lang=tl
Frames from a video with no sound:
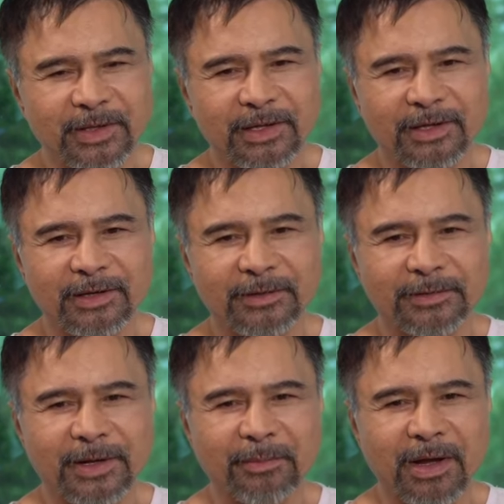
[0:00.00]
Kaya
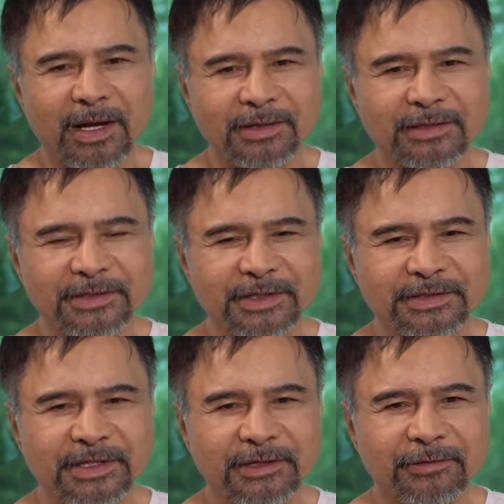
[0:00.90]
napakagandang
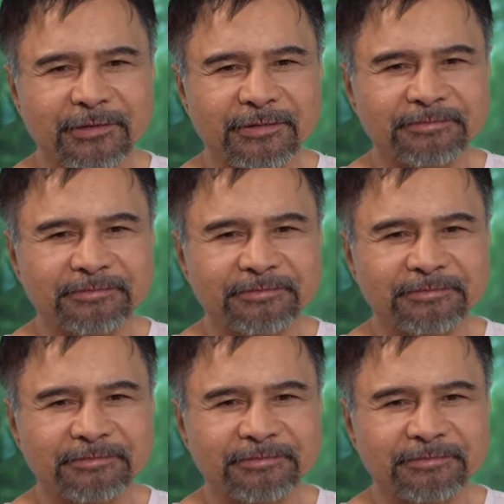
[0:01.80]
discussion nito.